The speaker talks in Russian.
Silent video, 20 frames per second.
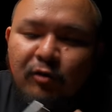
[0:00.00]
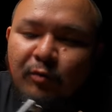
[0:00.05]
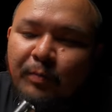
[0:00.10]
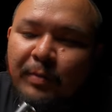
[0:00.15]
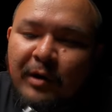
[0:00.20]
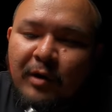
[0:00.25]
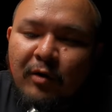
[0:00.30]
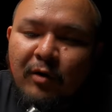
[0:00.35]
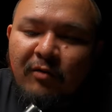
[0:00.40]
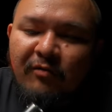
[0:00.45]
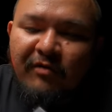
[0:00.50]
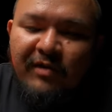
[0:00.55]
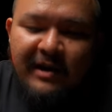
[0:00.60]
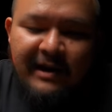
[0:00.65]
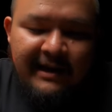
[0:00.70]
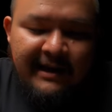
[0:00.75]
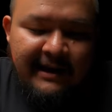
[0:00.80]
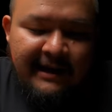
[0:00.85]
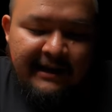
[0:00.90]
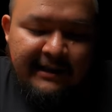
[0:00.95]
упаковка
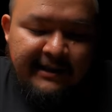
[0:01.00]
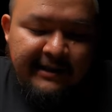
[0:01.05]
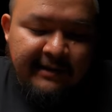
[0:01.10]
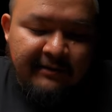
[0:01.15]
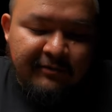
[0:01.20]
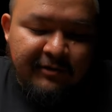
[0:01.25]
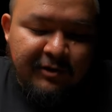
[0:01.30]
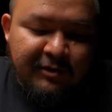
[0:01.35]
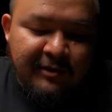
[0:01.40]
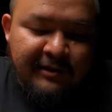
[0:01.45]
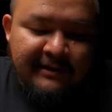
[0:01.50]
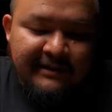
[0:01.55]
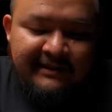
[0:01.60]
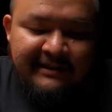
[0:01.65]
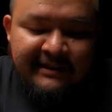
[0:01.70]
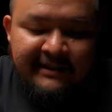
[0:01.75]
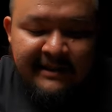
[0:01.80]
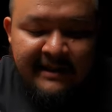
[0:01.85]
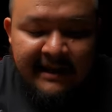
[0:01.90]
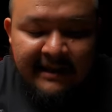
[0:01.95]
и хотел все это
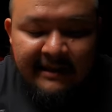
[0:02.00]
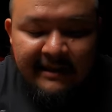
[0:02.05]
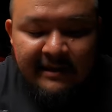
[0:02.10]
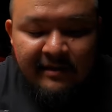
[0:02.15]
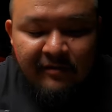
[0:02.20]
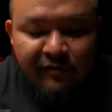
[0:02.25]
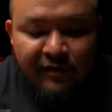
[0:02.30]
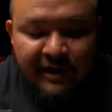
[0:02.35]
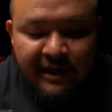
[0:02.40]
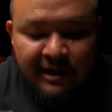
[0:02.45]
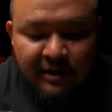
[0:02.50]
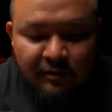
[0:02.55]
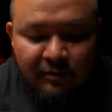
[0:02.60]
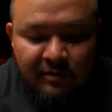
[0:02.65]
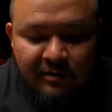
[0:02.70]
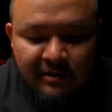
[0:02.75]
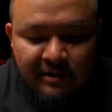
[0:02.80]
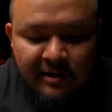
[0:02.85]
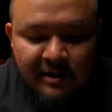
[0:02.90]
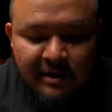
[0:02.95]
снять и выкинуть.